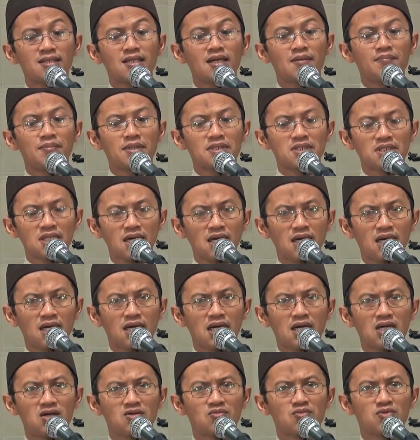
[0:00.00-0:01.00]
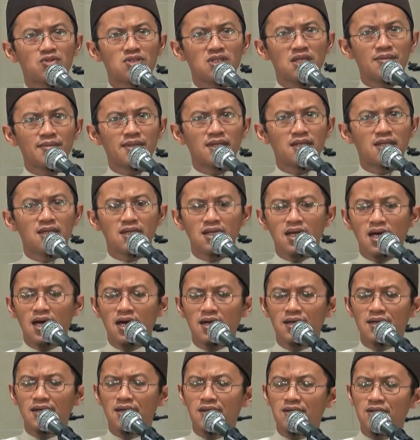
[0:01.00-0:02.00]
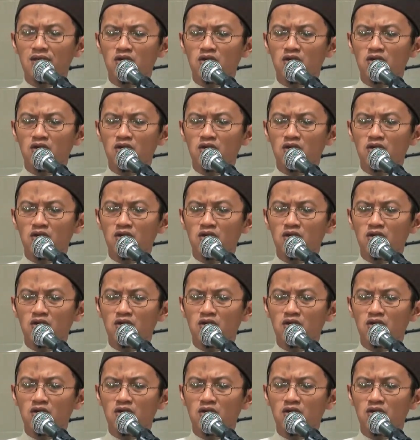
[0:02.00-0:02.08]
terpecah kaum muslimin Ada yang